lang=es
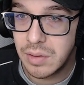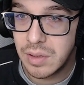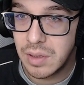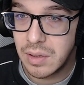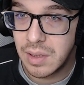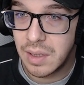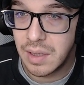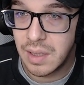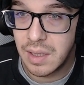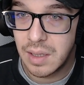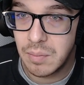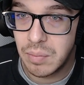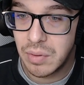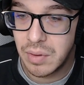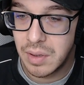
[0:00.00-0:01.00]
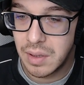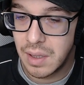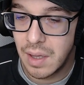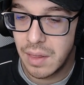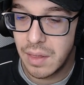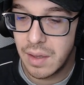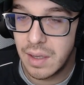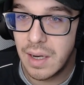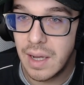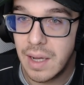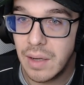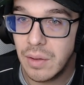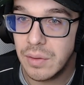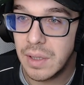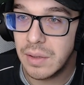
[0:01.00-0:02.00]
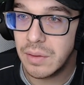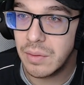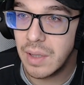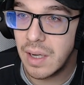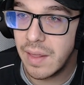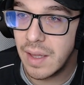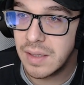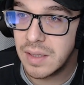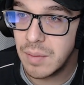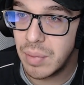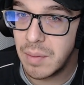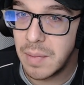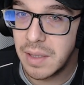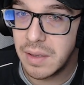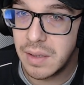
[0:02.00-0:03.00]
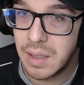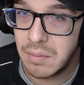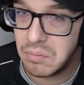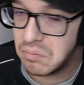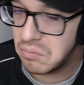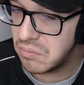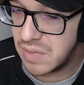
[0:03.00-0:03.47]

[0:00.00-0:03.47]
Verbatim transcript: Si queréis pues hacerla en otra tonalidad simplemente